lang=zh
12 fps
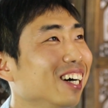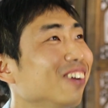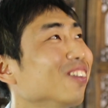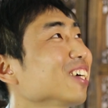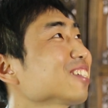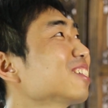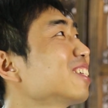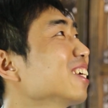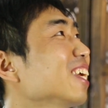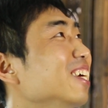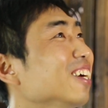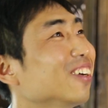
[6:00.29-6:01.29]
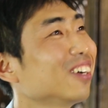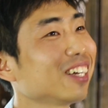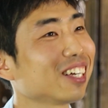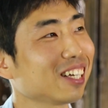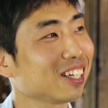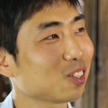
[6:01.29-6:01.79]
啊，我当时听了以后，
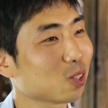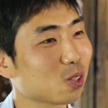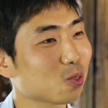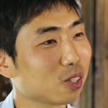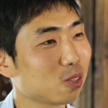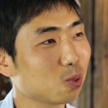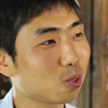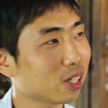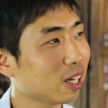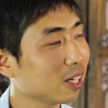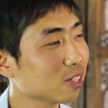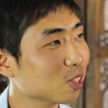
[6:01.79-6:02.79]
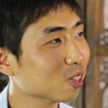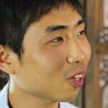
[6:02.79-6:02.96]
就是说就觉得啊，